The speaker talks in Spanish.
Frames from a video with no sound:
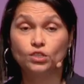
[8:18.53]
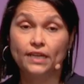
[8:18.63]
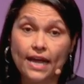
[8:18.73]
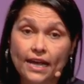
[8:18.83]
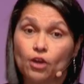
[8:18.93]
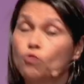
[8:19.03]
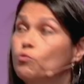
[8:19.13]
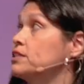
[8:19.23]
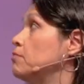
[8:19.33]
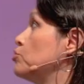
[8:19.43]
¿O será que
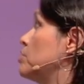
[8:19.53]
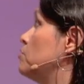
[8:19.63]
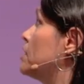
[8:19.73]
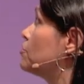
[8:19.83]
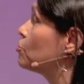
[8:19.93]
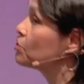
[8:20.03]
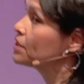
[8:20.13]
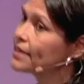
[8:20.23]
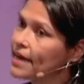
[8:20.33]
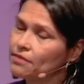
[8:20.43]
como estamos en una
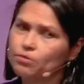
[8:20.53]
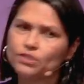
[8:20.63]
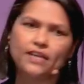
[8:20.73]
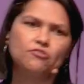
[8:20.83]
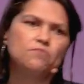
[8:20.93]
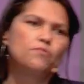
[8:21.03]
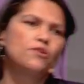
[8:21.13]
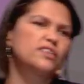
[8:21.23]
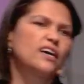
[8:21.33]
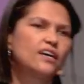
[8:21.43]
sociedad, pues ahí no
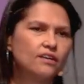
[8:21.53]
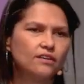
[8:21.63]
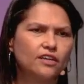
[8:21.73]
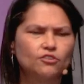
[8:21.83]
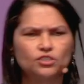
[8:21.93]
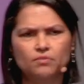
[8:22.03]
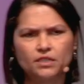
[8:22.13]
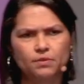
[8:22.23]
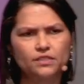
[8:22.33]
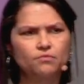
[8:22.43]
importa que los
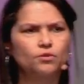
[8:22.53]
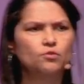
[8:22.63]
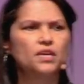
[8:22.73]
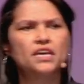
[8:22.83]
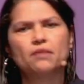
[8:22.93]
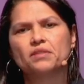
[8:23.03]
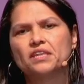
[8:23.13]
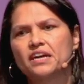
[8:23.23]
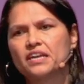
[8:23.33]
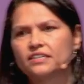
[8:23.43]
demás piensen por mí, que
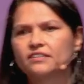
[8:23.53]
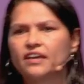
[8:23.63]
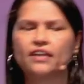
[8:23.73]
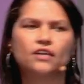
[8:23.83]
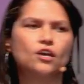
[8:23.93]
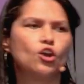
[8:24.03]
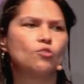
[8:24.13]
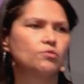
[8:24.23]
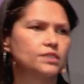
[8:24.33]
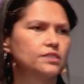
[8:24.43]
me digan qué hacer,
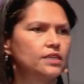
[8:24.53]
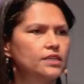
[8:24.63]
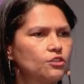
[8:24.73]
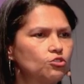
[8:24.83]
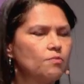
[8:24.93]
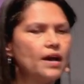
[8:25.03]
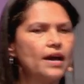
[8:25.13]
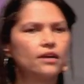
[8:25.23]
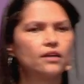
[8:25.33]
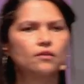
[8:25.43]
cómo vestir, qué
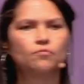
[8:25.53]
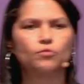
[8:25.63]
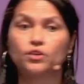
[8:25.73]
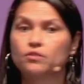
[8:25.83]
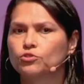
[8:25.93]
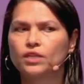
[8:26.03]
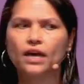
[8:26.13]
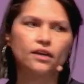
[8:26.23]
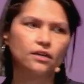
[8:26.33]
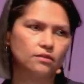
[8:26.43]
tomar, por quién
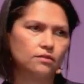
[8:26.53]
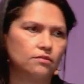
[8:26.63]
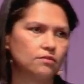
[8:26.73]
votar,